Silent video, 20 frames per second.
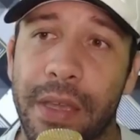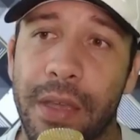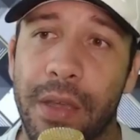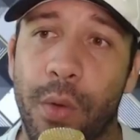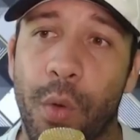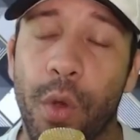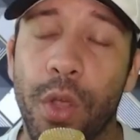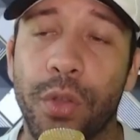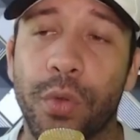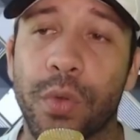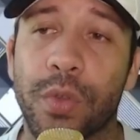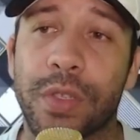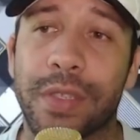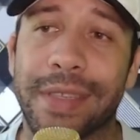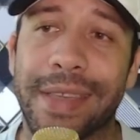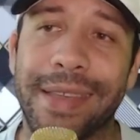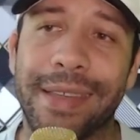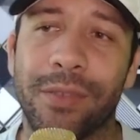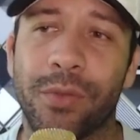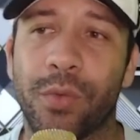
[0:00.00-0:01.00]

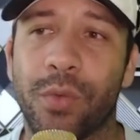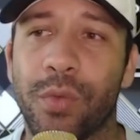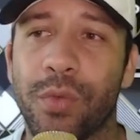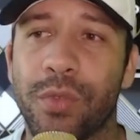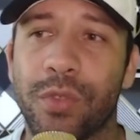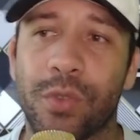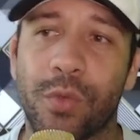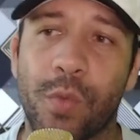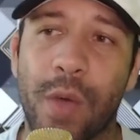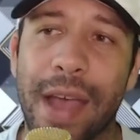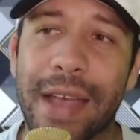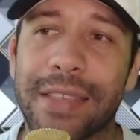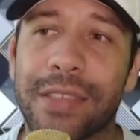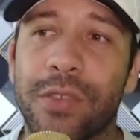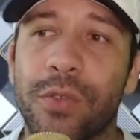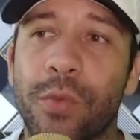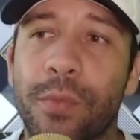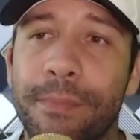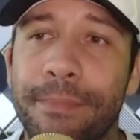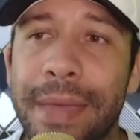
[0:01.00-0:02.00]
800,
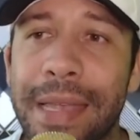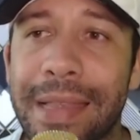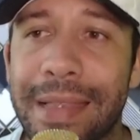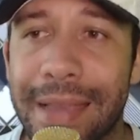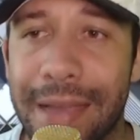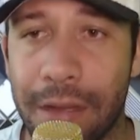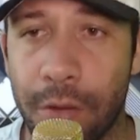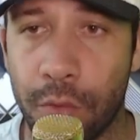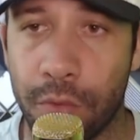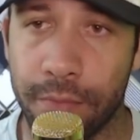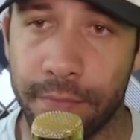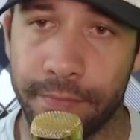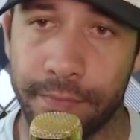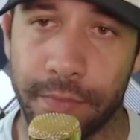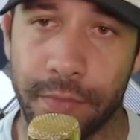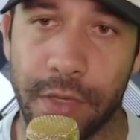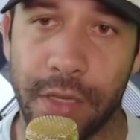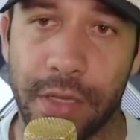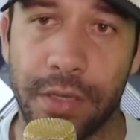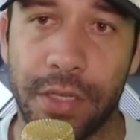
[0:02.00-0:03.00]
quase um bilhão
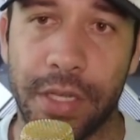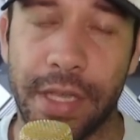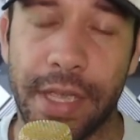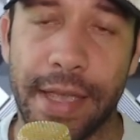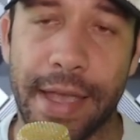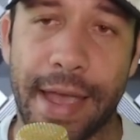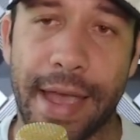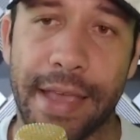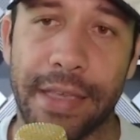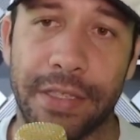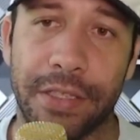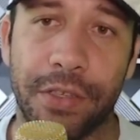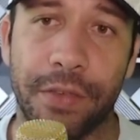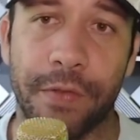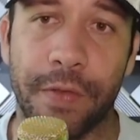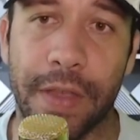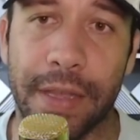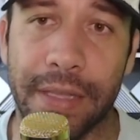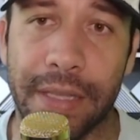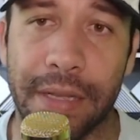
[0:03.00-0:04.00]
de reais de
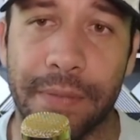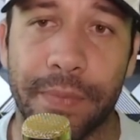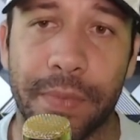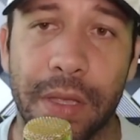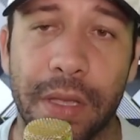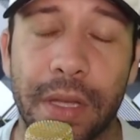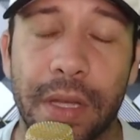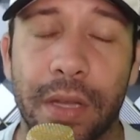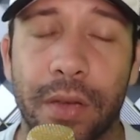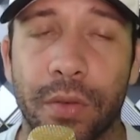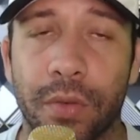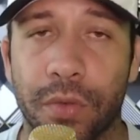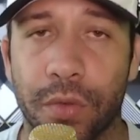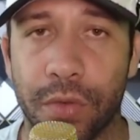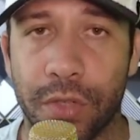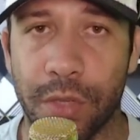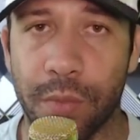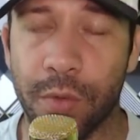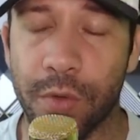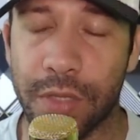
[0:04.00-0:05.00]
venda nos
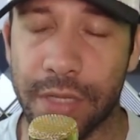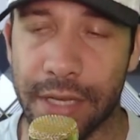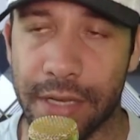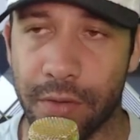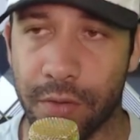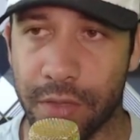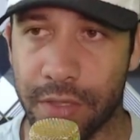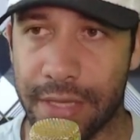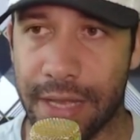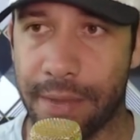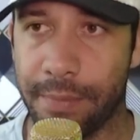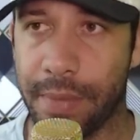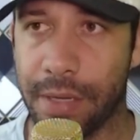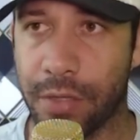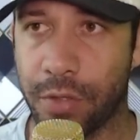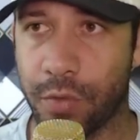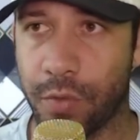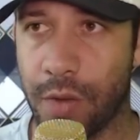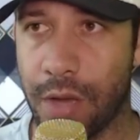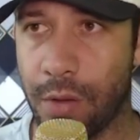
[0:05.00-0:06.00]
últimos anos, tá,
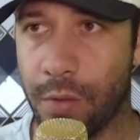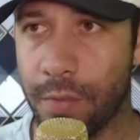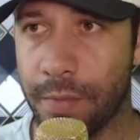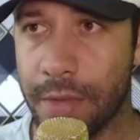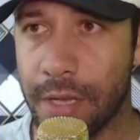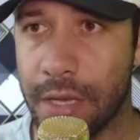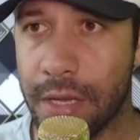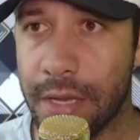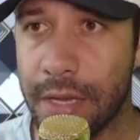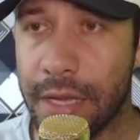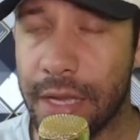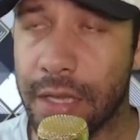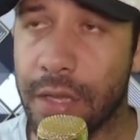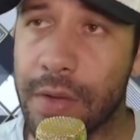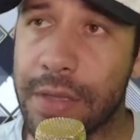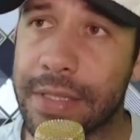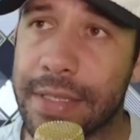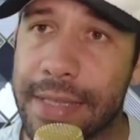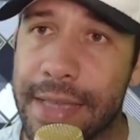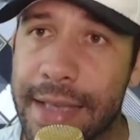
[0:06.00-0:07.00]
pessoal?
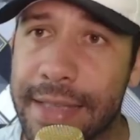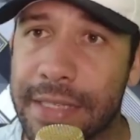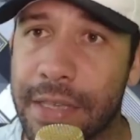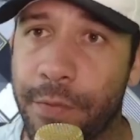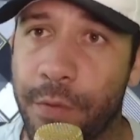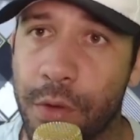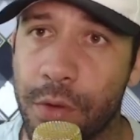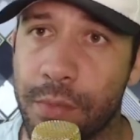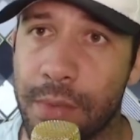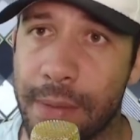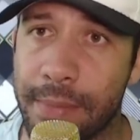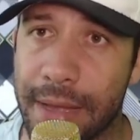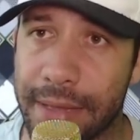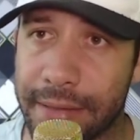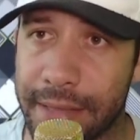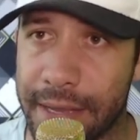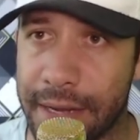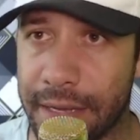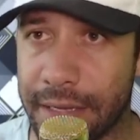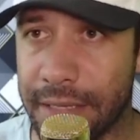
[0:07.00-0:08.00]
Então, assim, essa foi uma
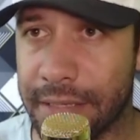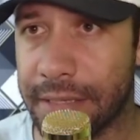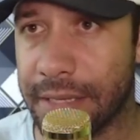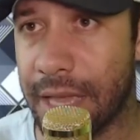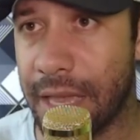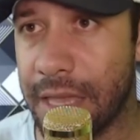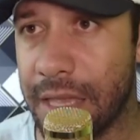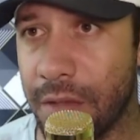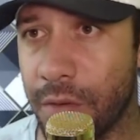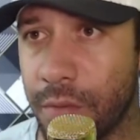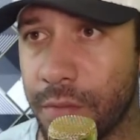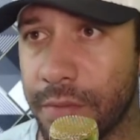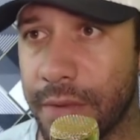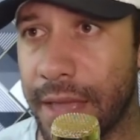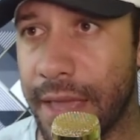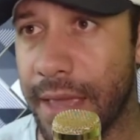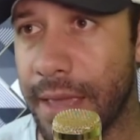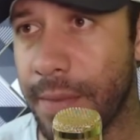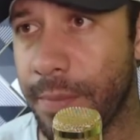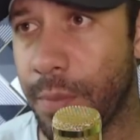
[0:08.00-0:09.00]
matéria que saiu,
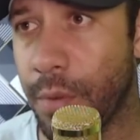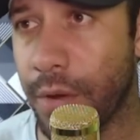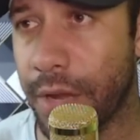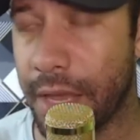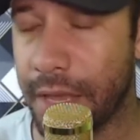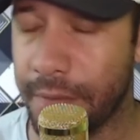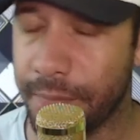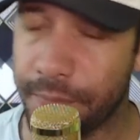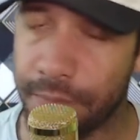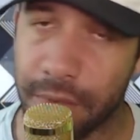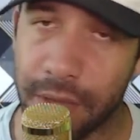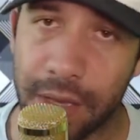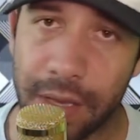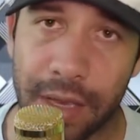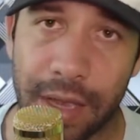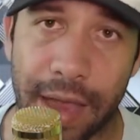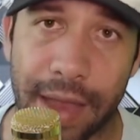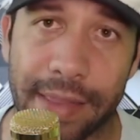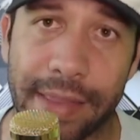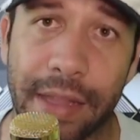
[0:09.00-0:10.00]
né? E porém,
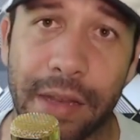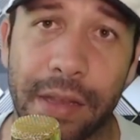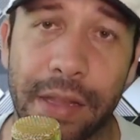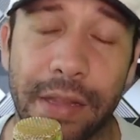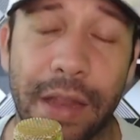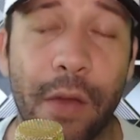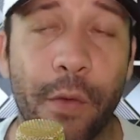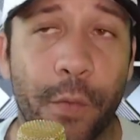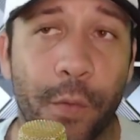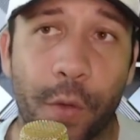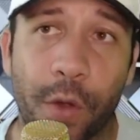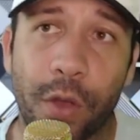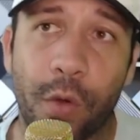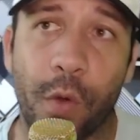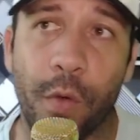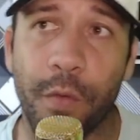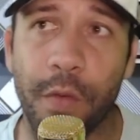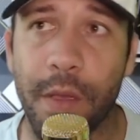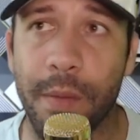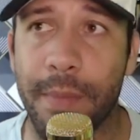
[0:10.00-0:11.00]
ainda não foi
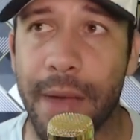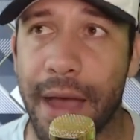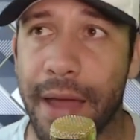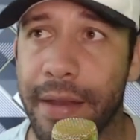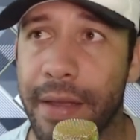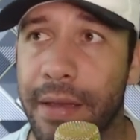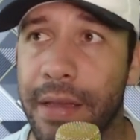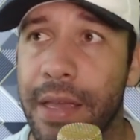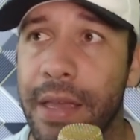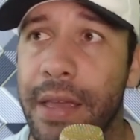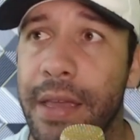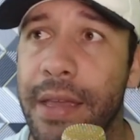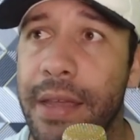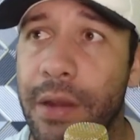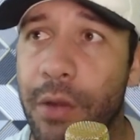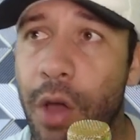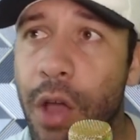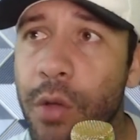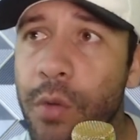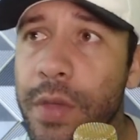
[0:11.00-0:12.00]
confirmada.
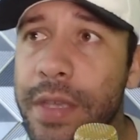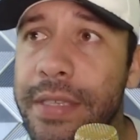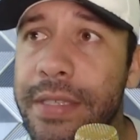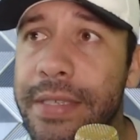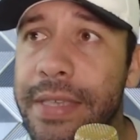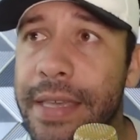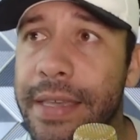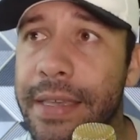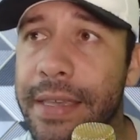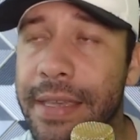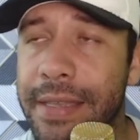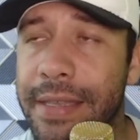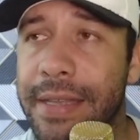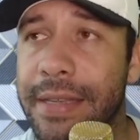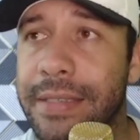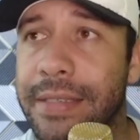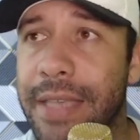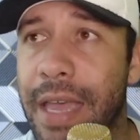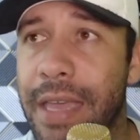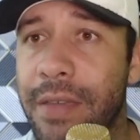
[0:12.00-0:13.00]
Logo em
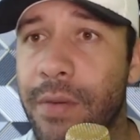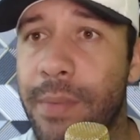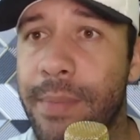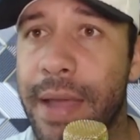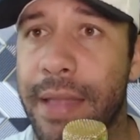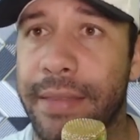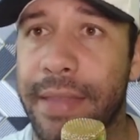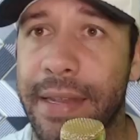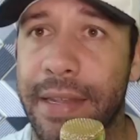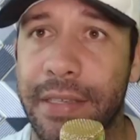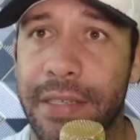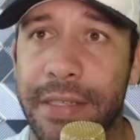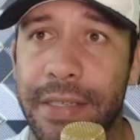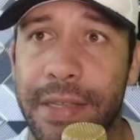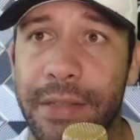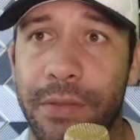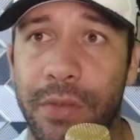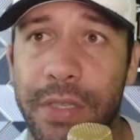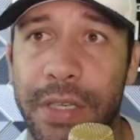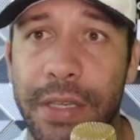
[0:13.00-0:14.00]
seguida, saiu a matéria
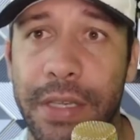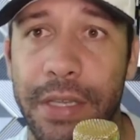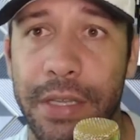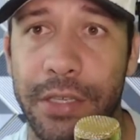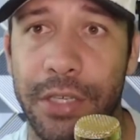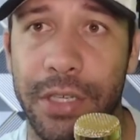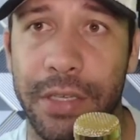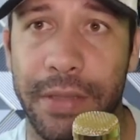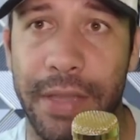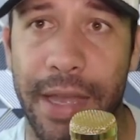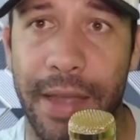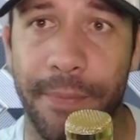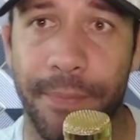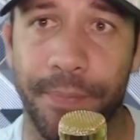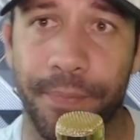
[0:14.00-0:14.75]
dizendo o seguinte, tá?